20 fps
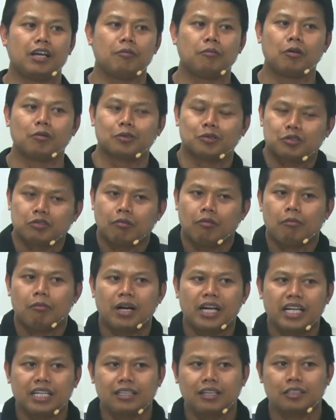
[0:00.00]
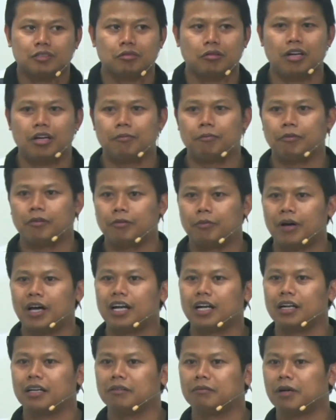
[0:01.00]
mo gusto mo maligtas ulit, o
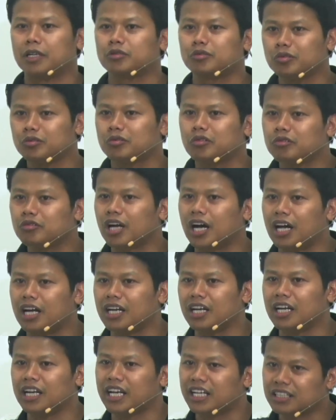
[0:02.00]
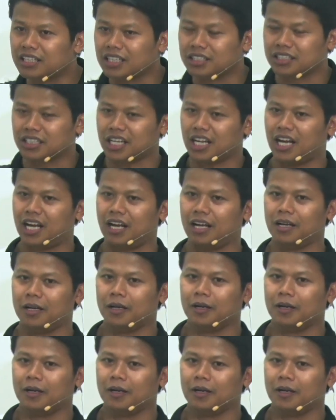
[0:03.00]
parang magdududa ka na ligtas ka.